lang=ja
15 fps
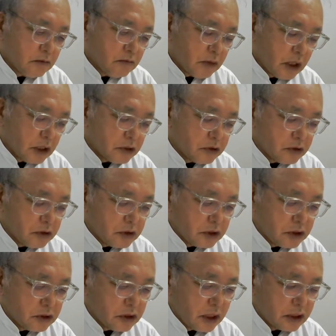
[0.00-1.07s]
まあ
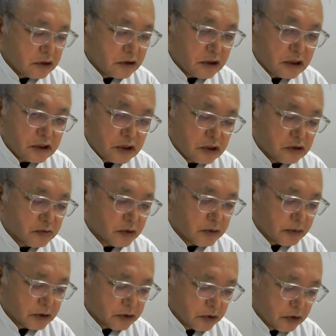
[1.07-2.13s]
SDGs も
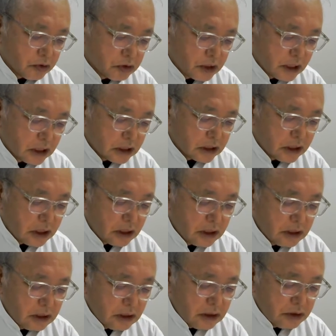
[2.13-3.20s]
今それを狙って
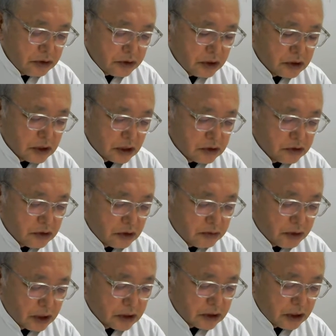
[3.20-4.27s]
2030年に
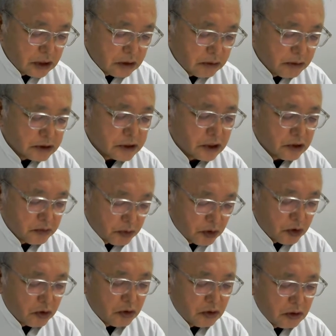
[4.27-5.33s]
向かってやってますけど
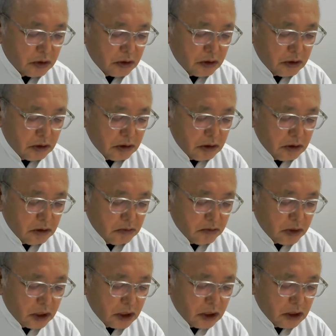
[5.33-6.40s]
も
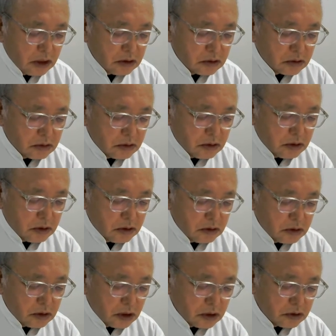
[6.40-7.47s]
まあ
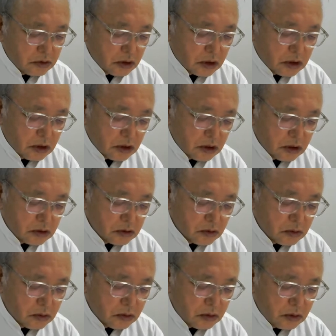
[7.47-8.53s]
なんていうかなあ
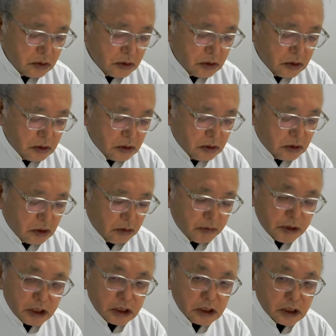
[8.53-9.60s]
の
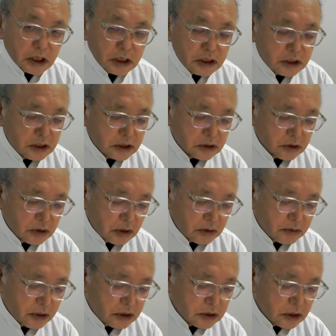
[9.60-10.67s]
アメリカなんかいい例ですけど
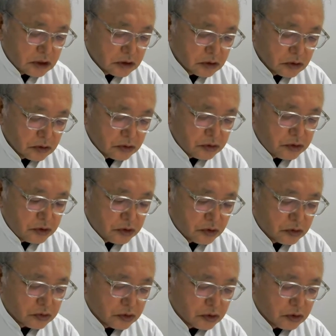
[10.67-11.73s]
アフガニスタンにその軍事
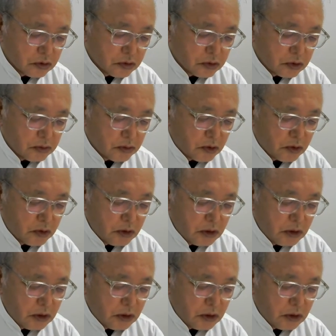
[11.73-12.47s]
力を積み込むよりも